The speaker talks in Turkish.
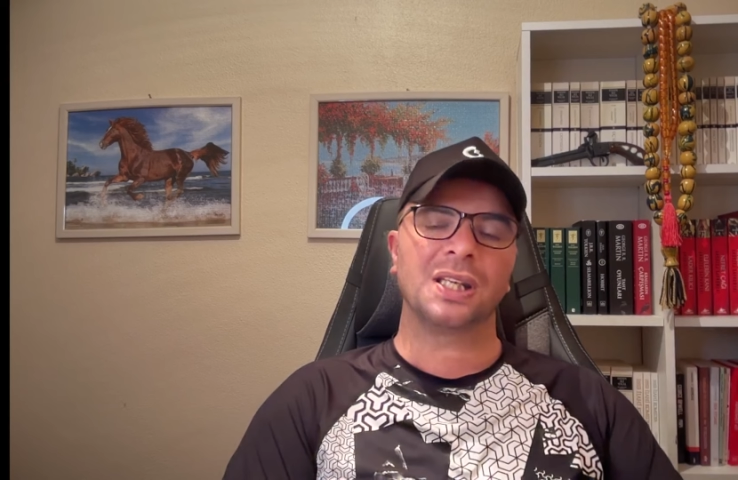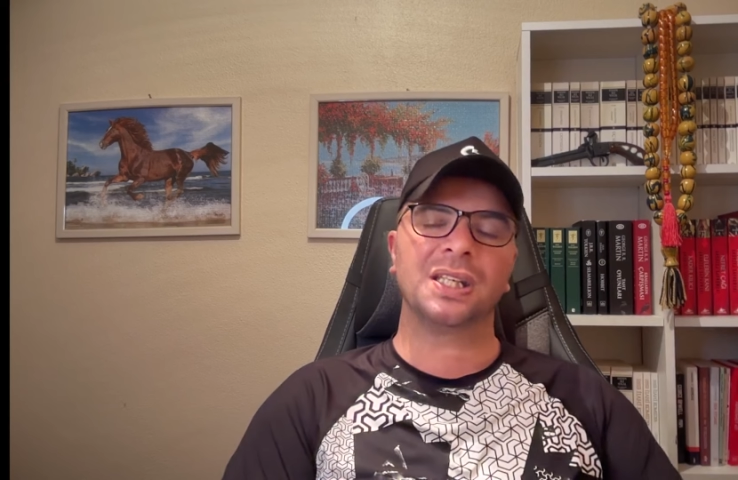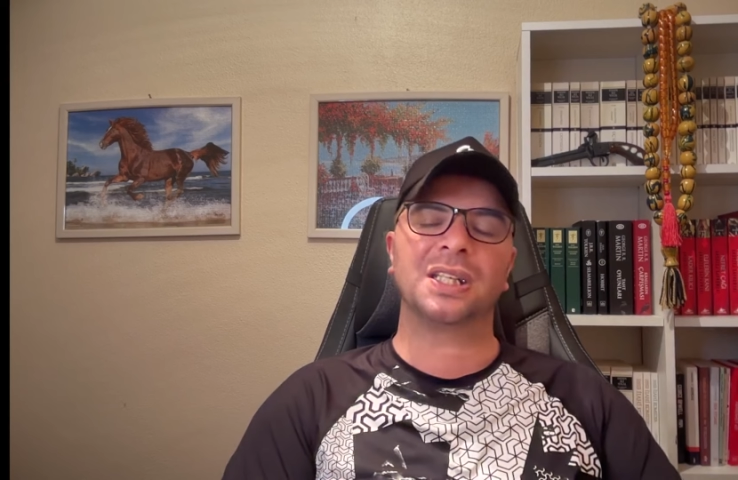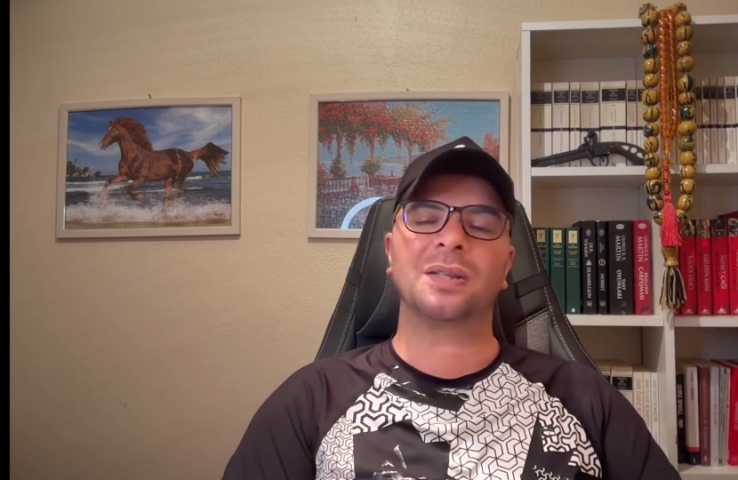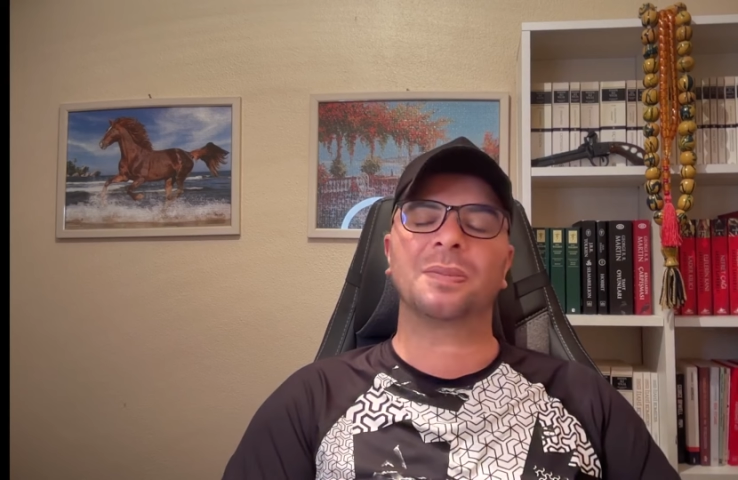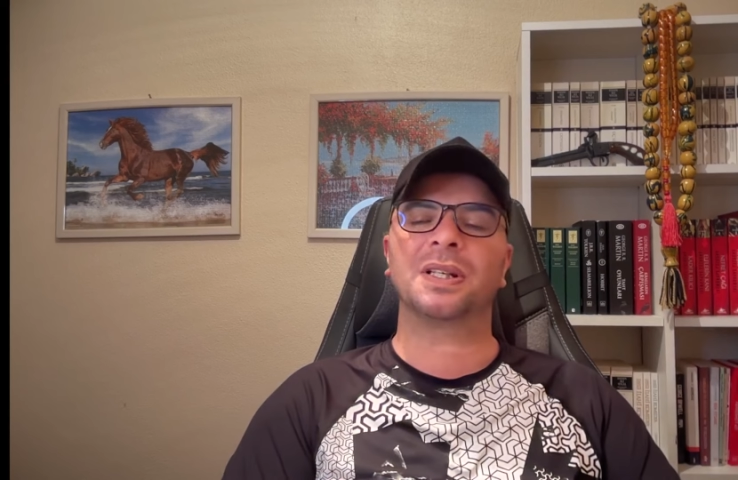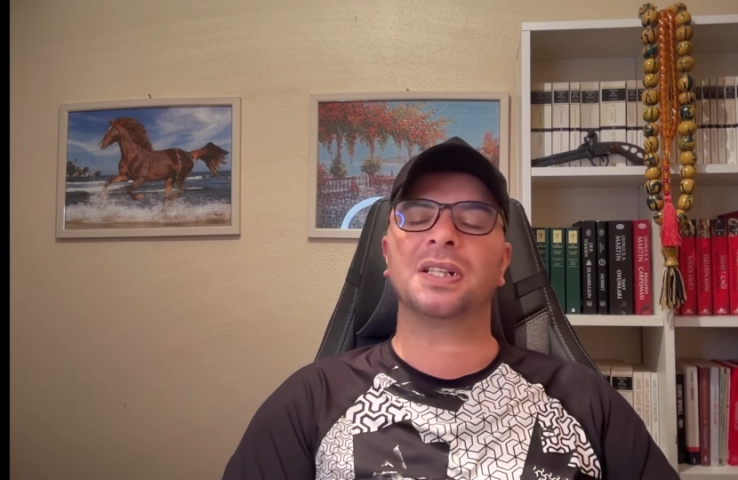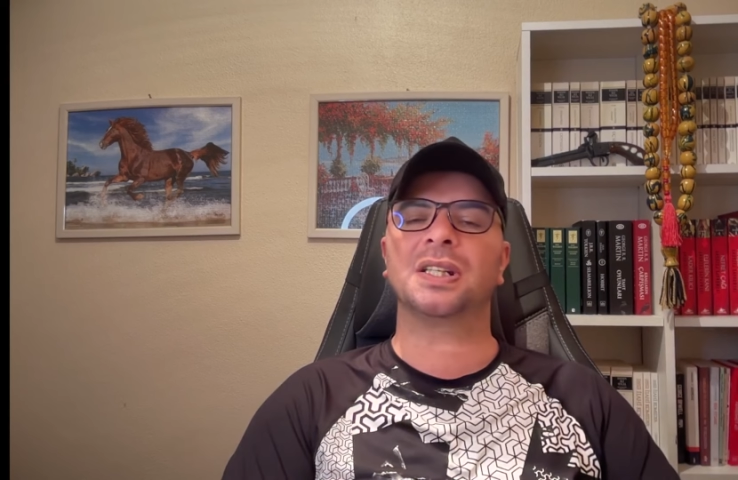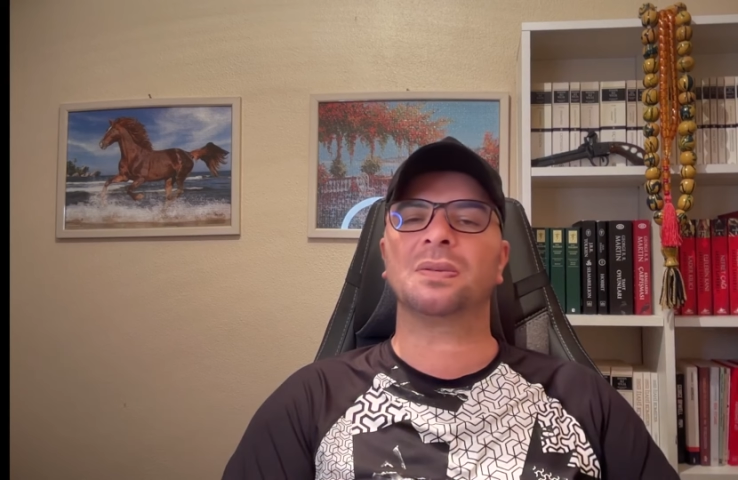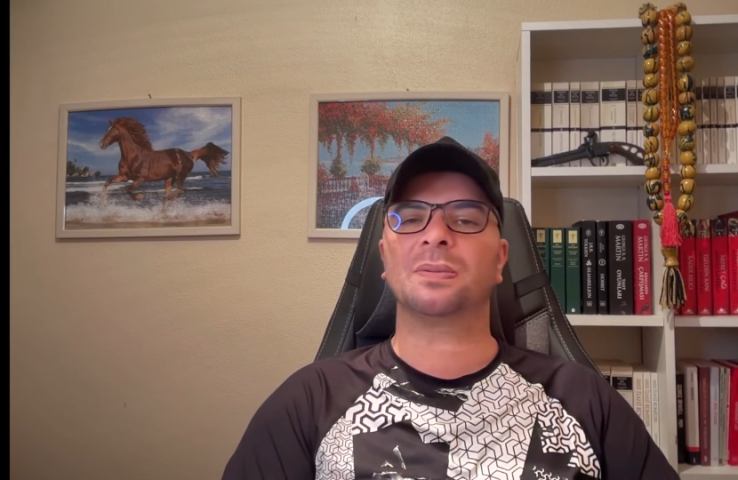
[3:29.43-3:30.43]

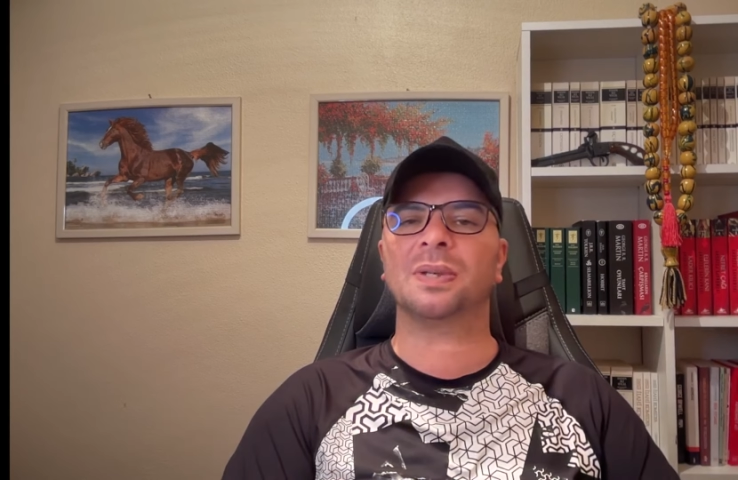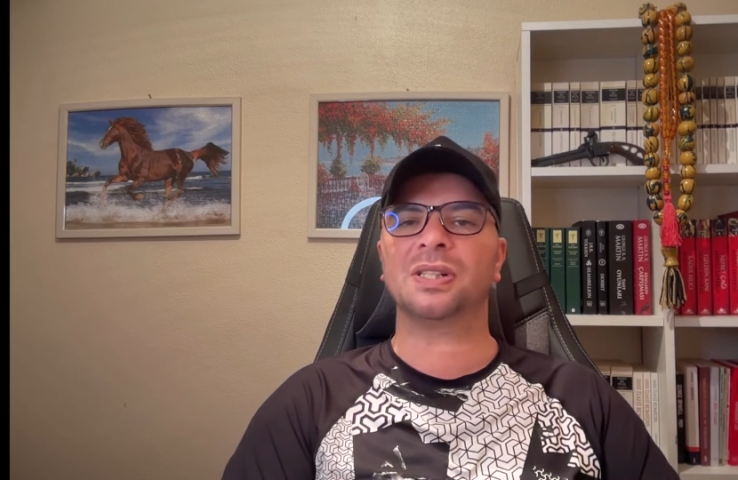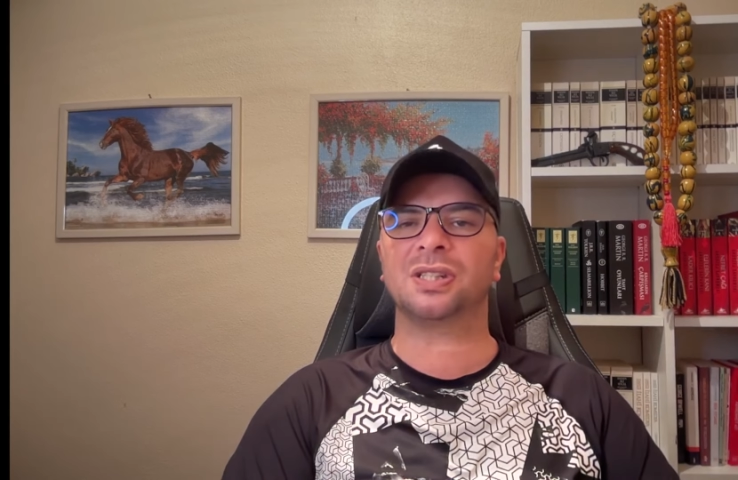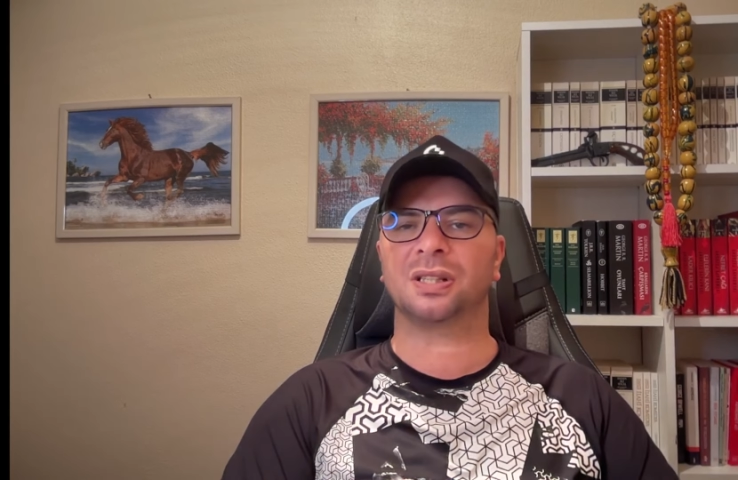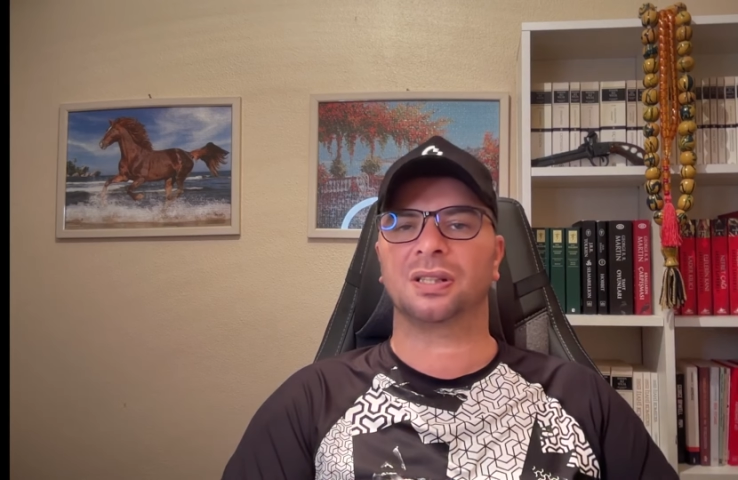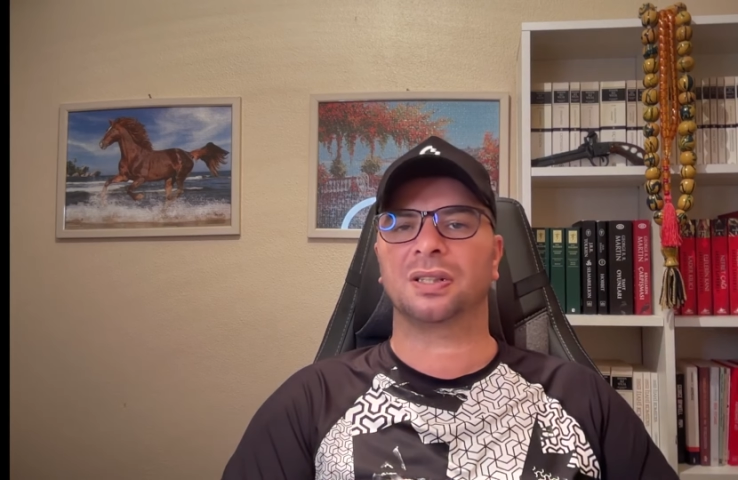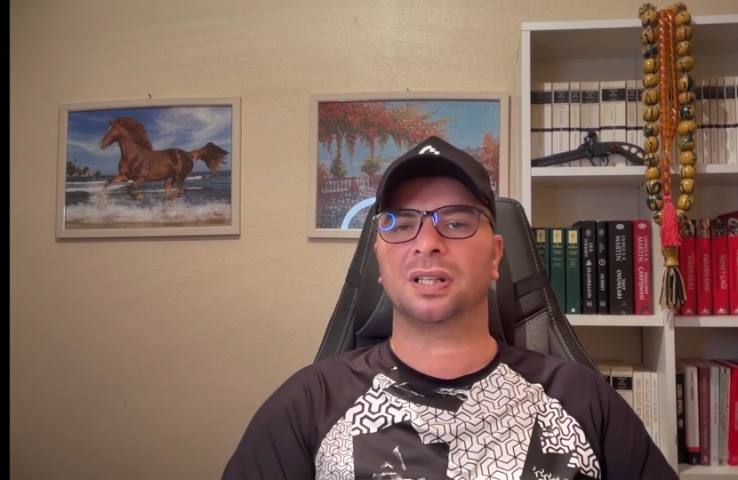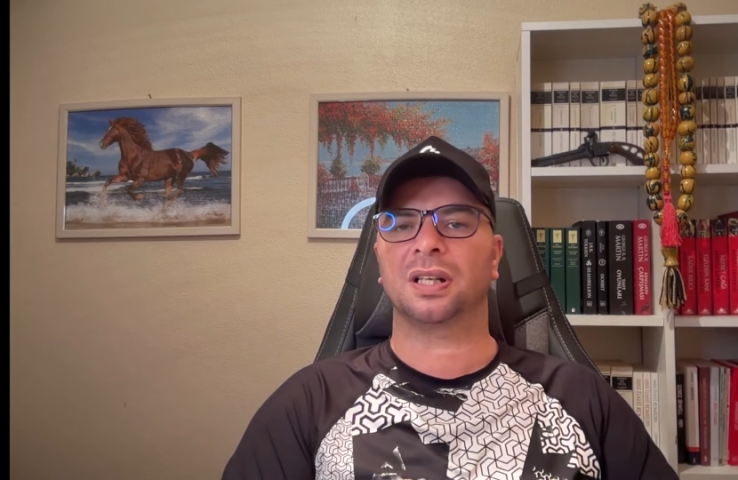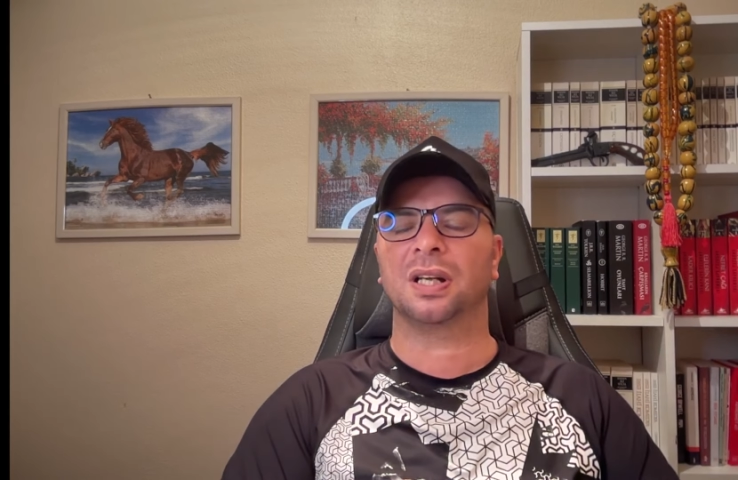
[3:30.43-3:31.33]
2025 yılında.